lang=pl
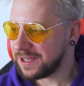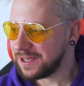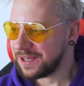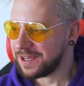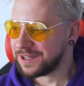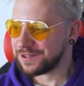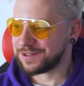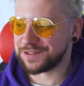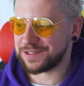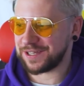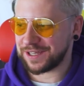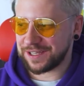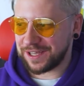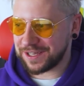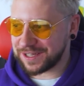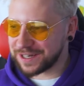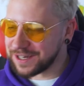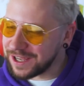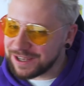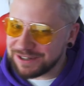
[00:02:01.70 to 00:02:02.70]
To jest tak
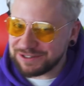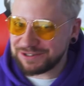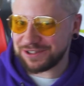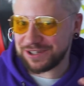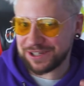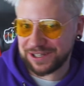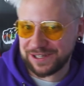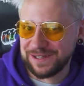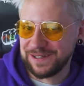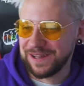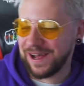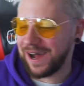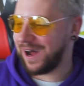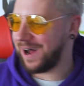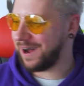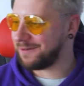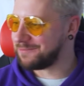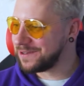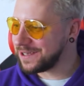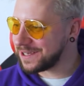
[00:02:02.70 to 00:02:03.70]
jak leje się
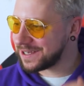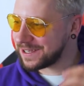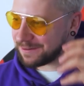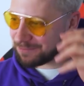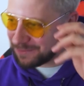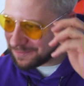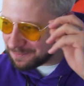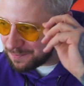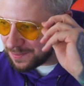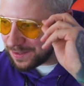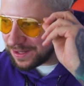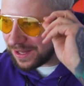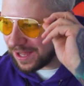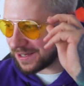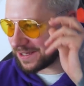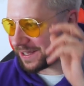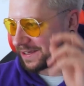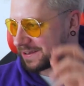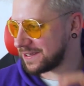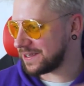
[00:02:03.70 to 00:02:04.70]
Kila, a my gramy w
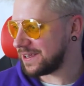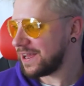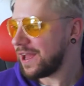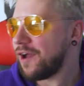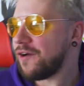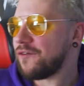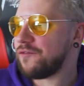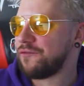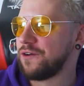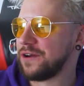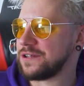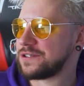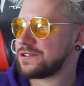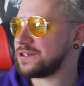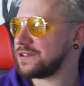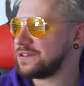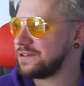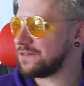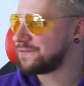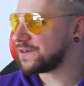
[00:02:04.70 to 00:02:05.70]
bilard, a ty weź
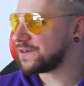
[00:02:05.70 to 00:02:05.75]
się nie